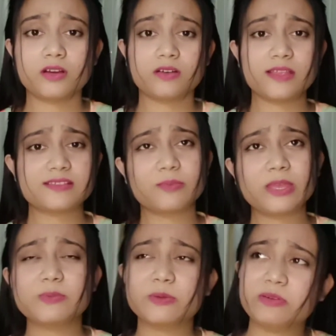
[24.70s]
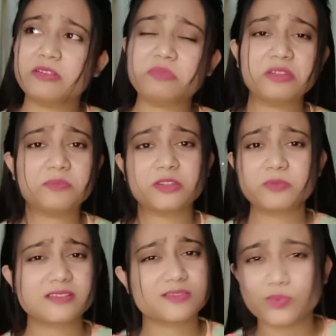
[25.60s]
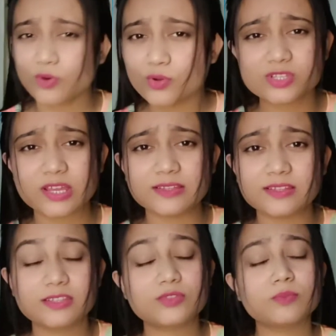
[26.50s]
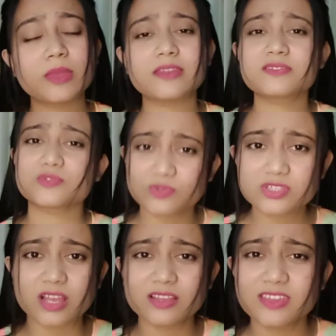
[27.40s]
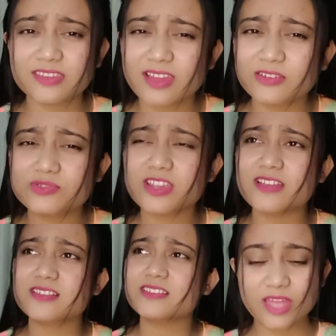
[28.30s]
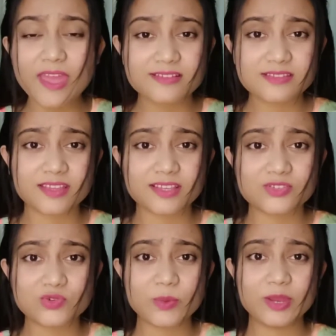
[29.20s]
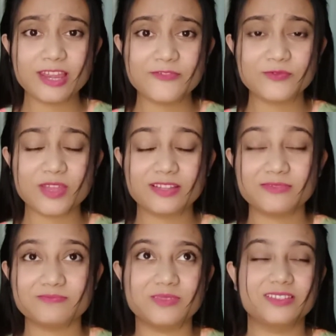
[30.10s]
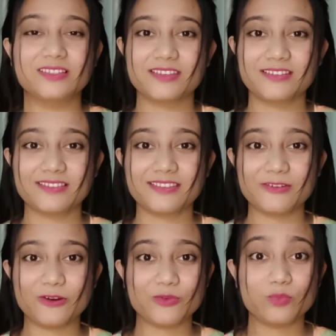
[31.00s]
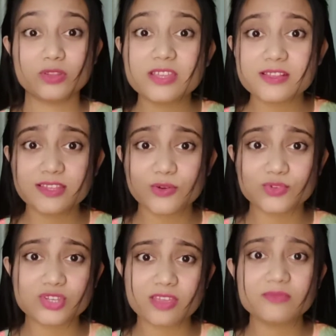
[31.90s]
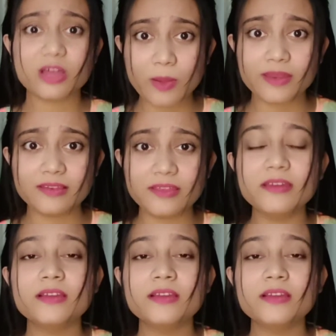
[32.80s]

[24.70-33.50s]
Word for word: ऐसे बेड पे परी परी परी परी ऐसे बोर हो जाती थी तो मैंने सोचा कि क्या कुछ ऐसा हैक्स है क्या जो हमारे लाइफ को एकदम बदल के रख दे और बहुत ईजी हो जाए हमारे लिए